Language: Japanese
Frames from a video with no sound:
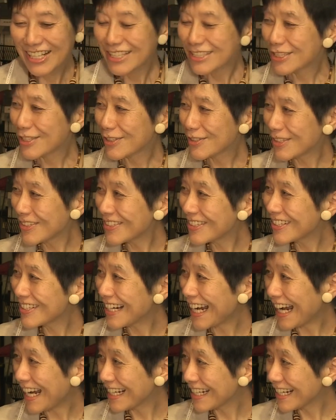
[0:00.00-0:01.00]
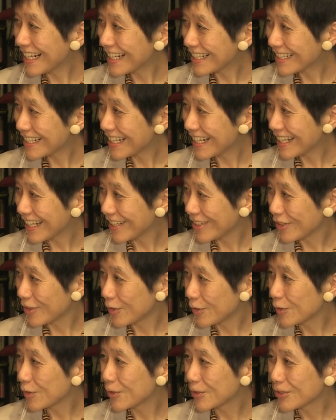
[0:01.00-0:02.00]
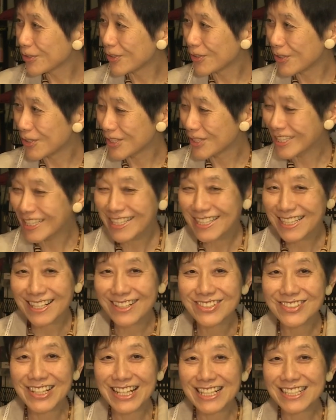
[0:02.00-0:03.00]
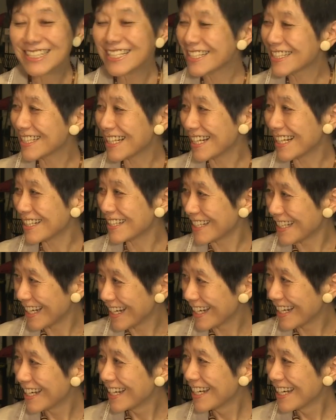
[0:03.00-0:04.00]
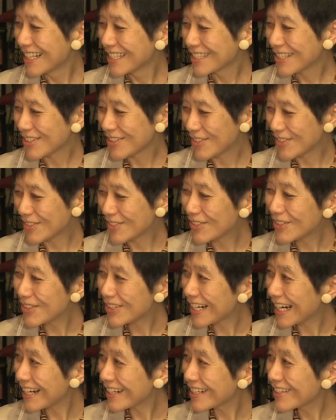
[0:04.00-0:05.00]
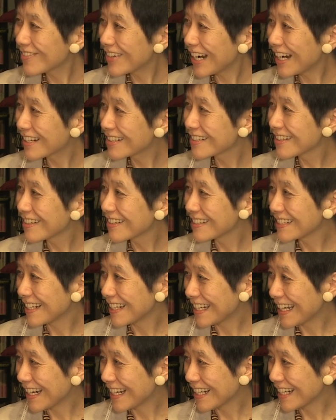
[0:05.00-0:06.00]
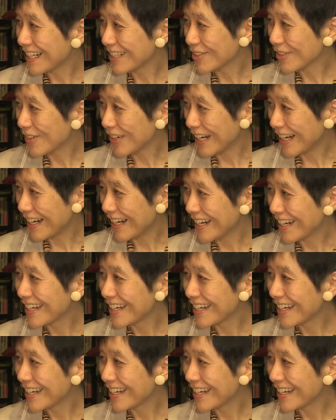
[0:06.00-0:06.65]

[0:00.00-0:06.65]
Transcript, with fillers: そういうありがたい広告をしてくださったんで、はい、そのおかげもあるんじゃないかとか、